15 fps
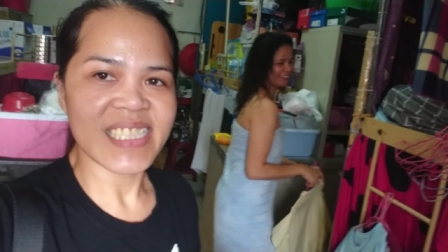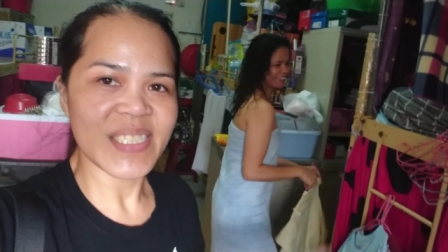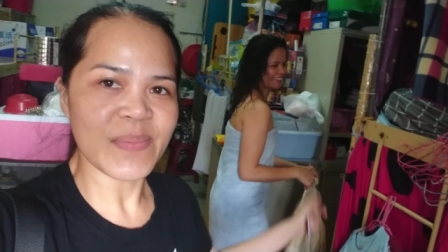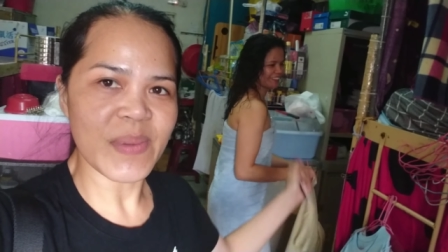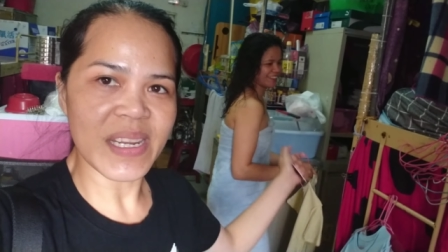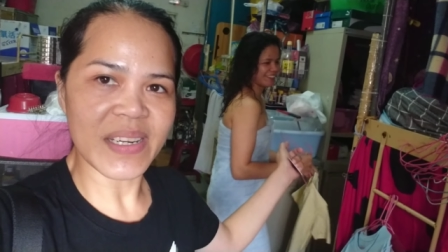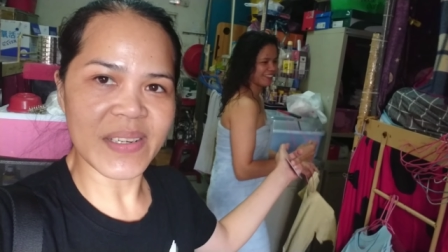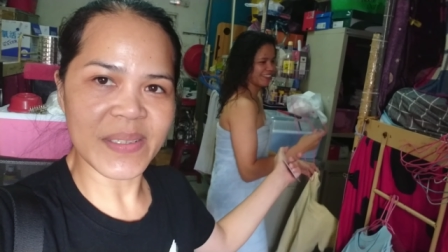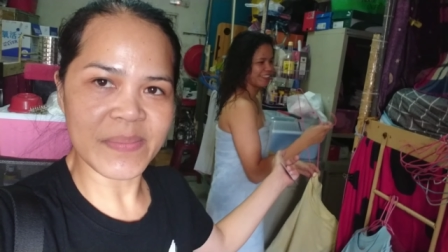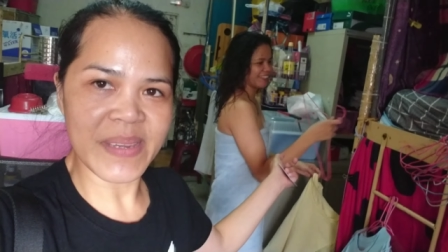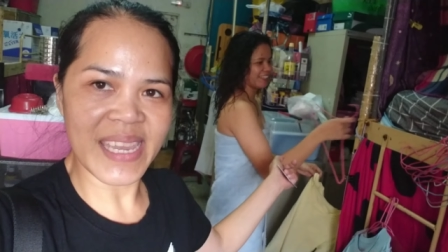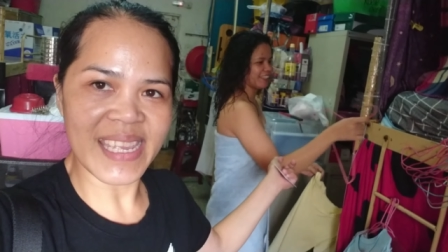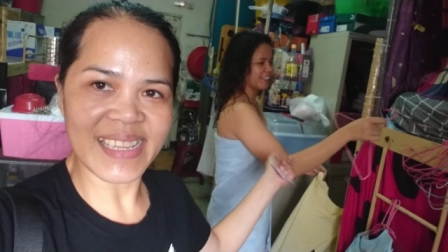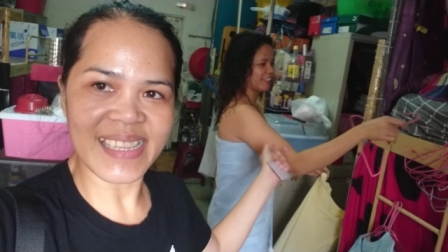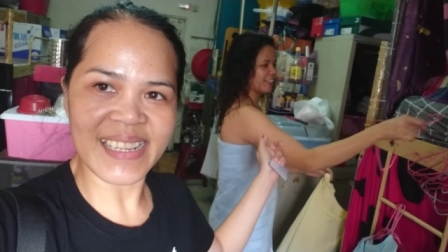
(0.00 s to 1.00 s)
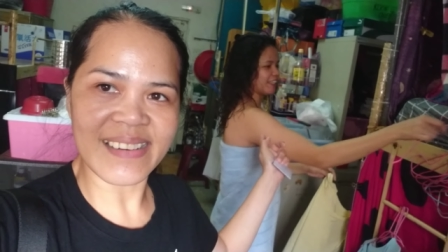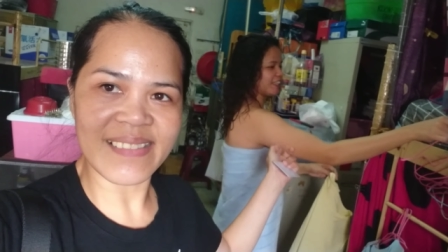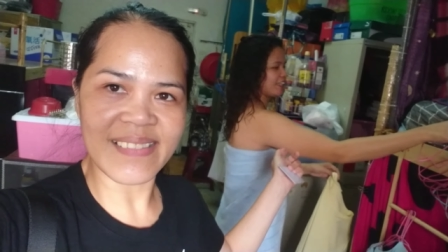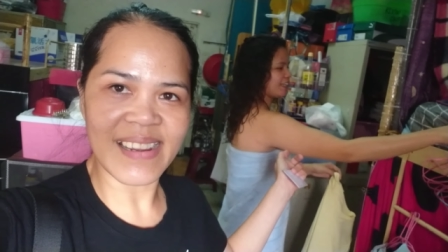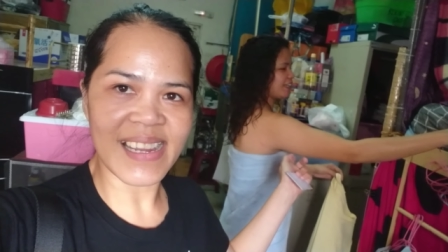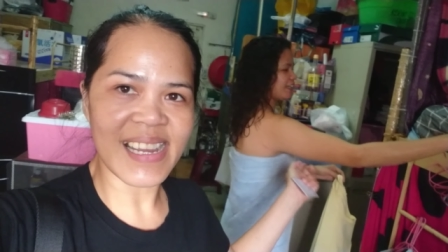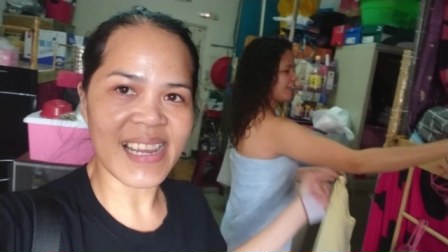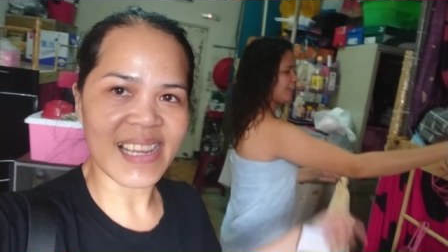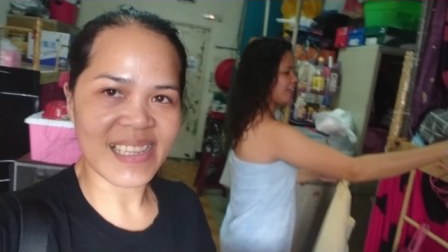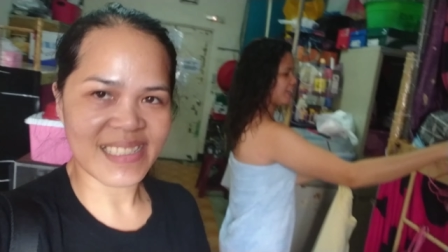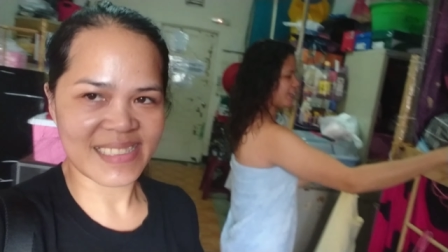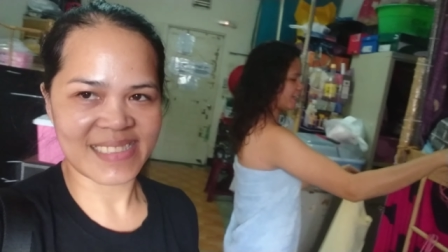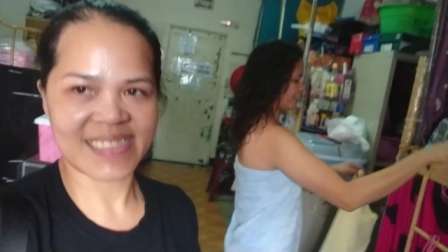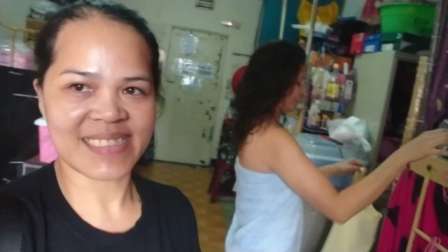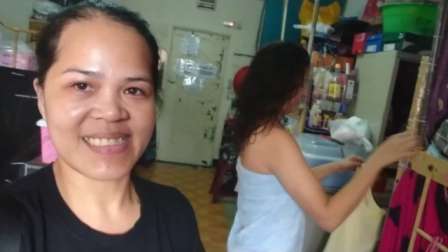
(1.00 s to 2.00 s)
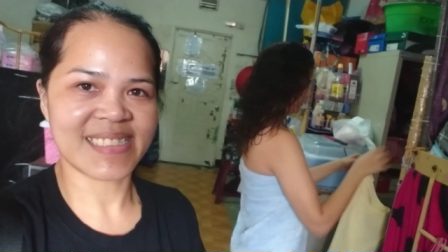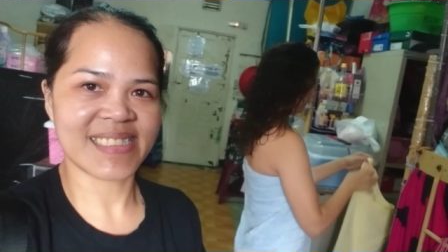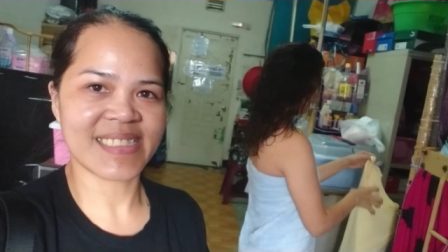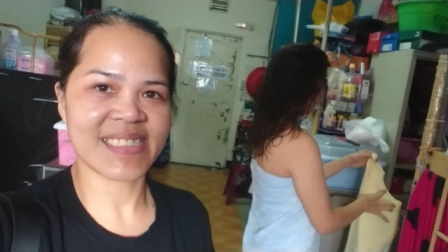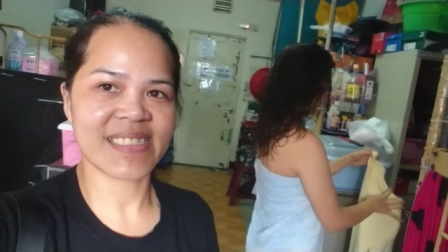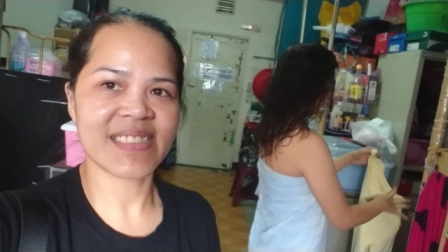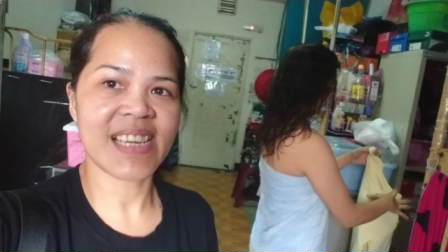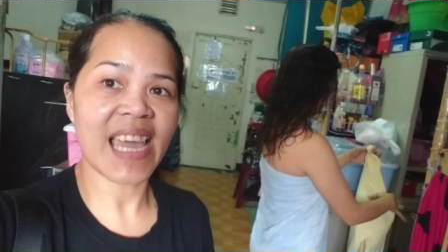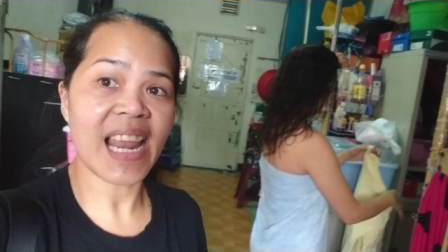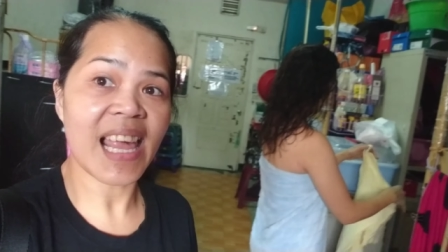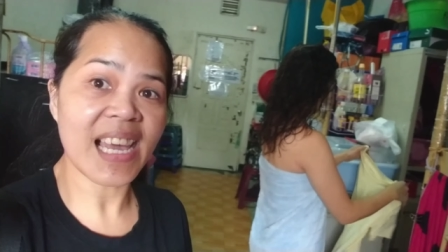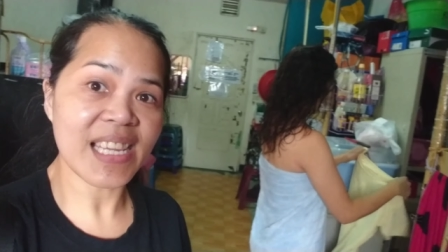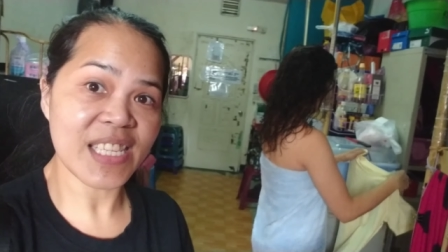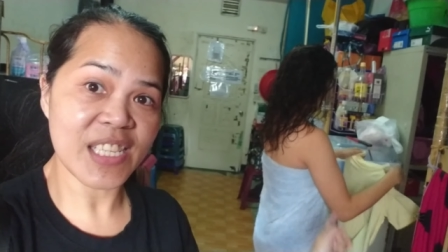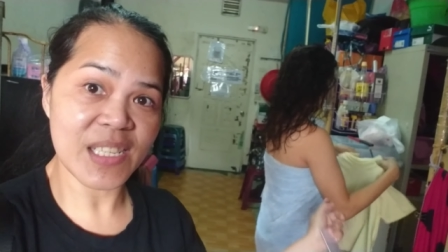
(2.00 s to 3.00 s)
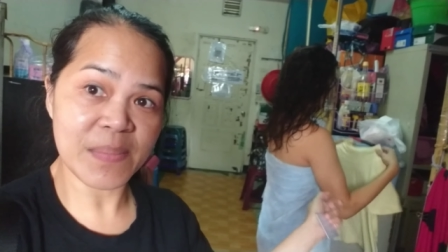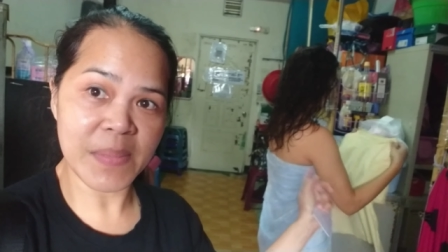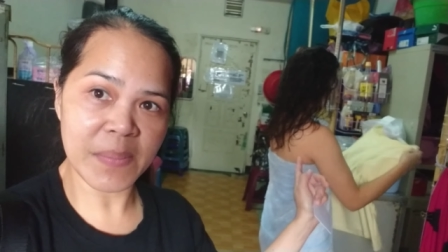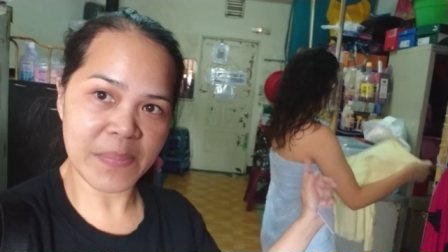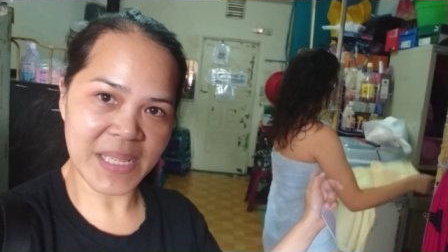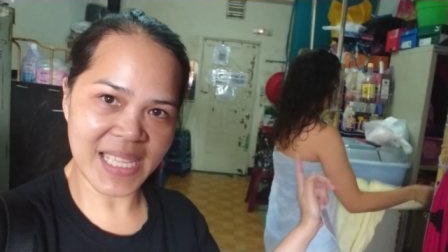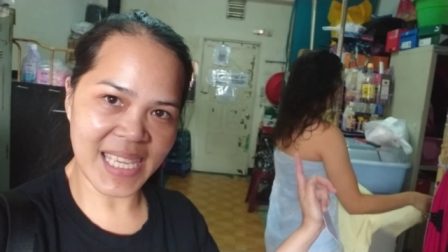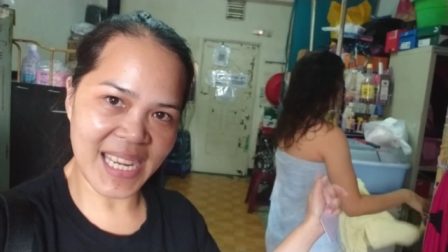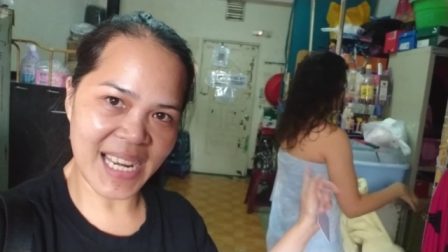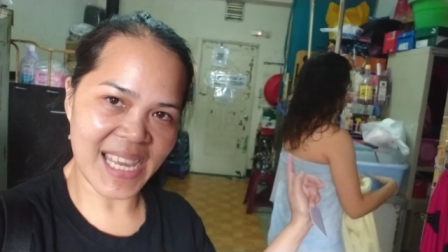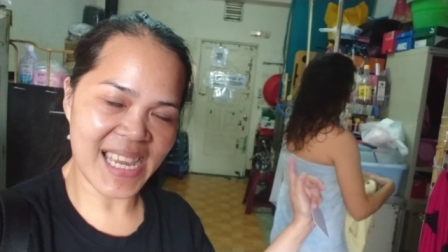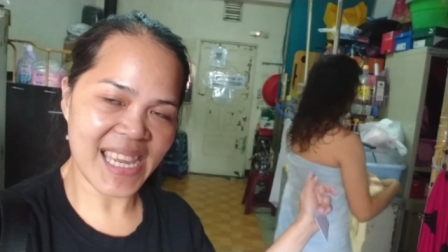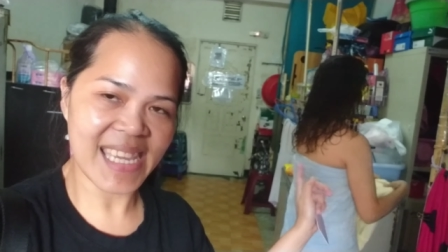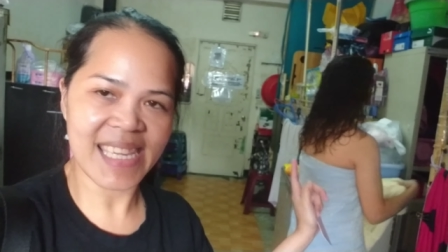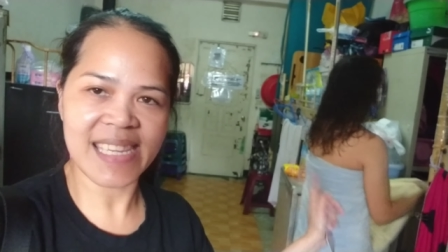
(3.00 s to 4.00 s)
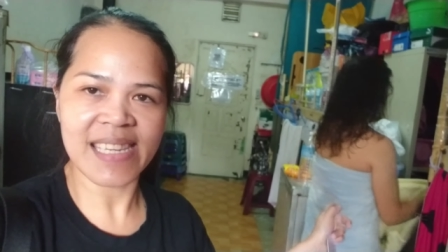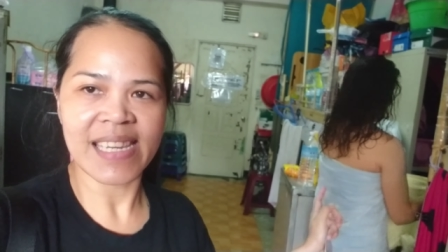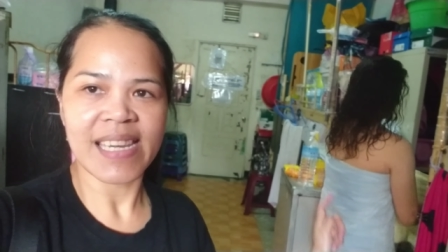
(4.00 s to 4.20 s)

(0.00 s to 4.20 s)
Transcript: It's my roommate, Gara. Kailangan niya na magpakilay.